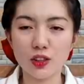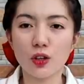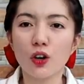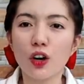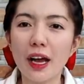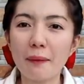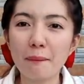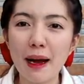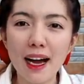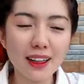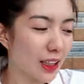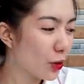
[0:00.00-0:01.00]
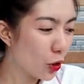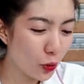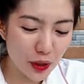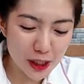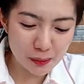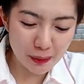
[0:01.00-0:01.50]
So, I'm back.
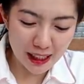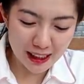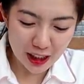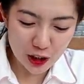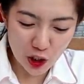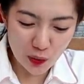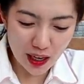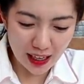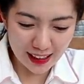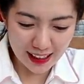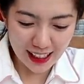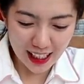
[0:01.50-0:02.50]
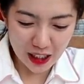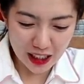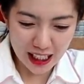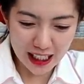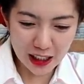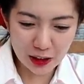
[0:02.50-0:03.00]
Nag-wish pa rin si Jowa hanggang
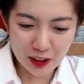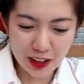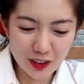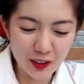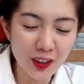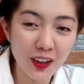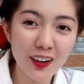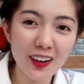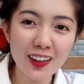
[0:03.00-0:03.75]
ngayon. And ito na yung